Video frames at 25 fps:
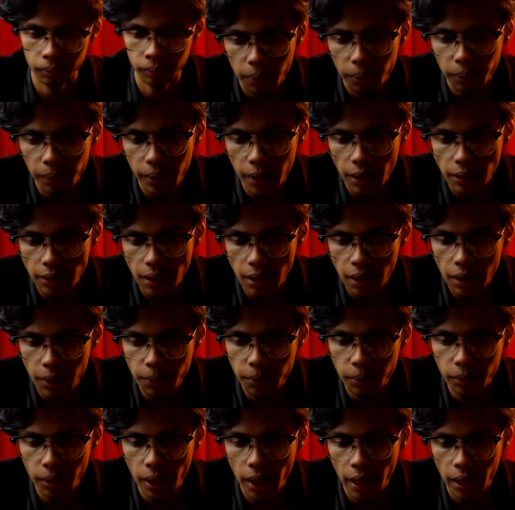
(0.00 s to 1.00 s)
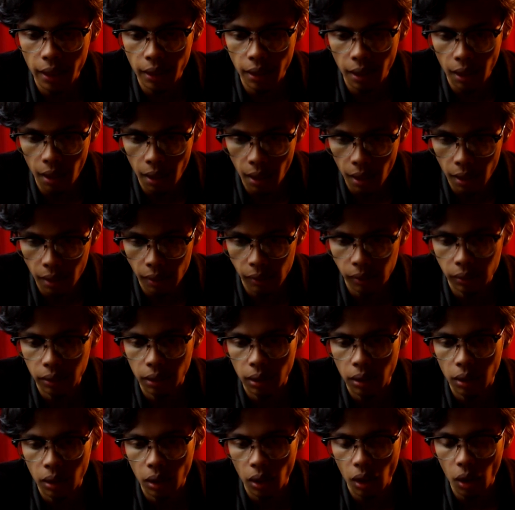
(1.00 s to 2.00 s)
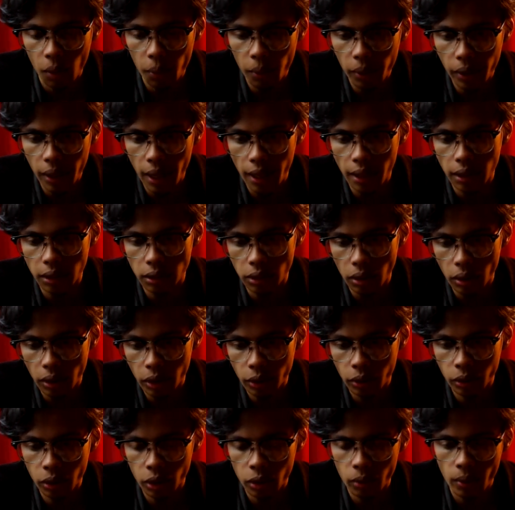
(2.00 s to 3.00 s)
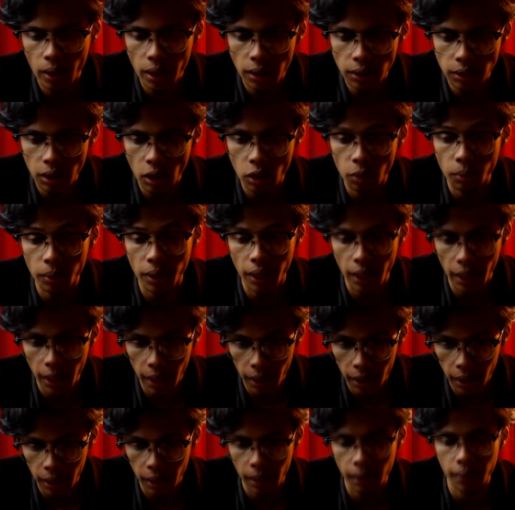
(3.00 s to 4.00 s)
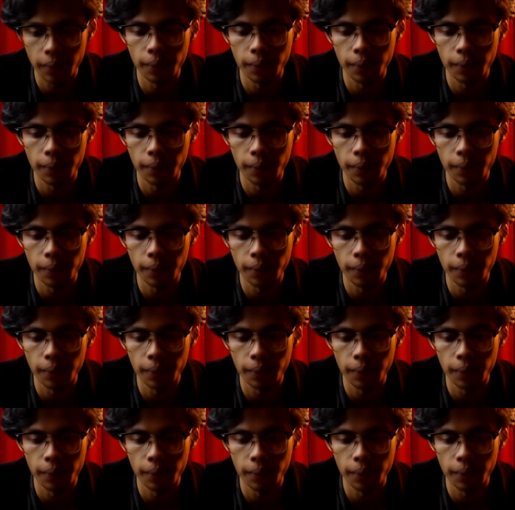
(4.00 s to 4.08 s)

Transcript: Perasaan ibu nggak enak. Apa nggak iso diundur bayi setahun meneh?